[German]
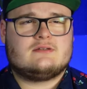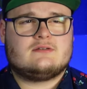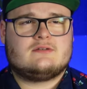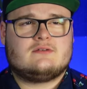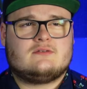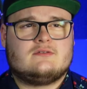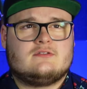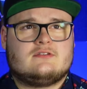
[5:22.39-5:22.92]
äh,
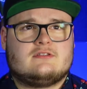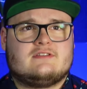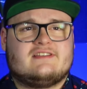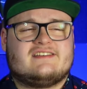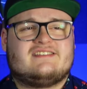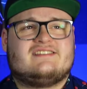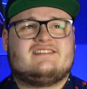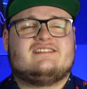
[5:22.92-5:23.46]
und
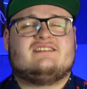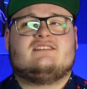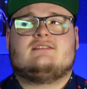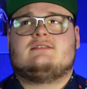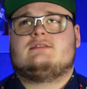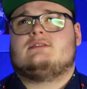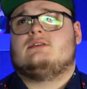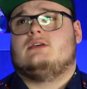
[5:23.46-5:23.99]
das
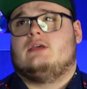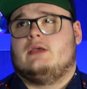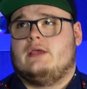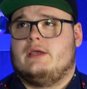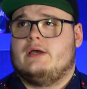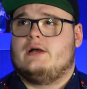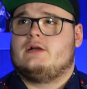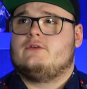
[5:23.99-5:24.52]
ist
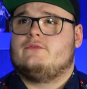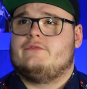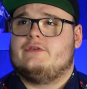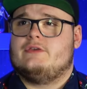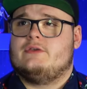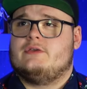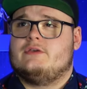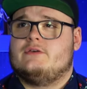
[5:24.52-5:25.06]

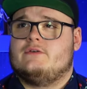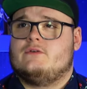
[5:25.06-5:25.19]
irgendwie